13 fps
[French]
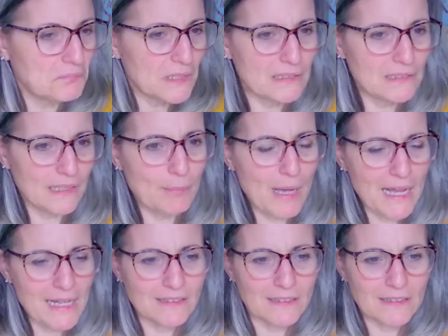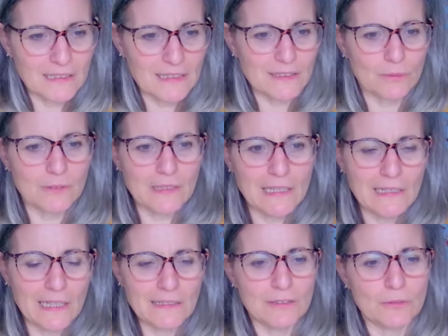des bases qui sont celles
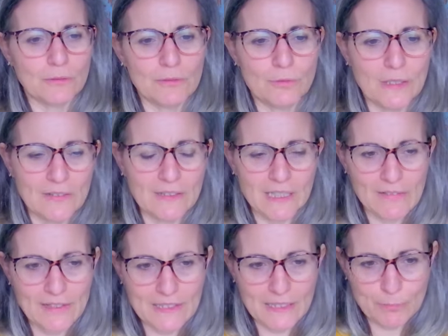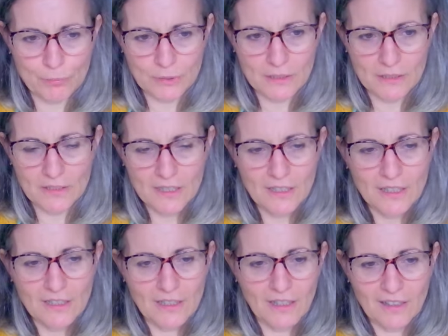qu'elles sont. Vous avez travaillé depuis
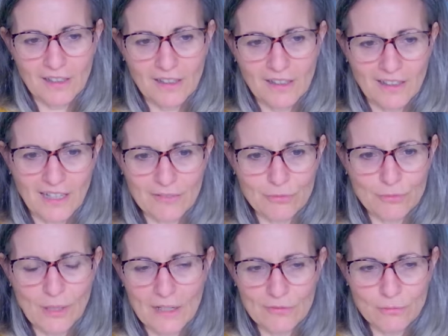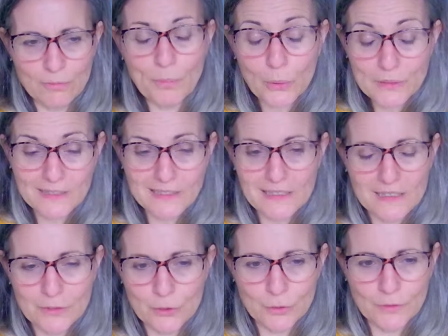euh, à, vous, à vous
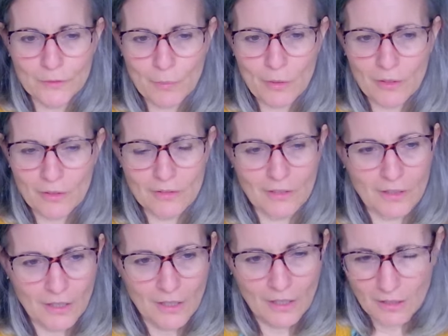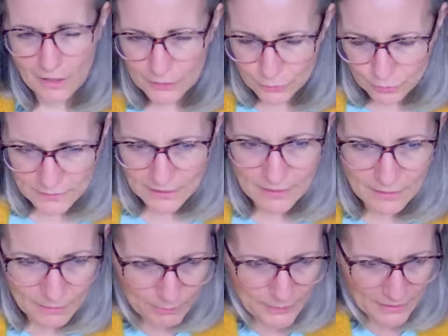poser justement. Euh, tout
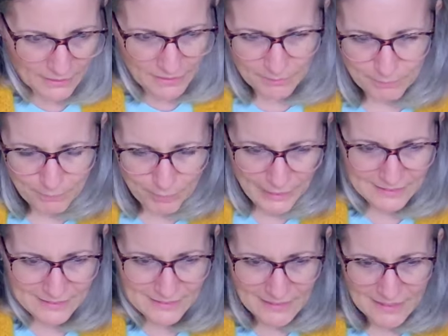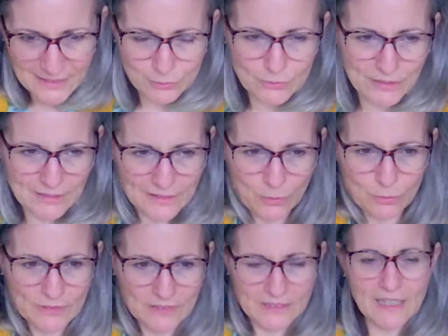est bien placé, tout a été
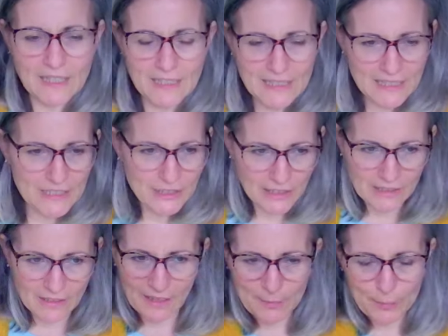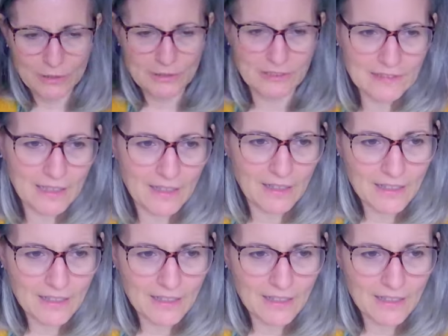considéré, chacun a apporté sa,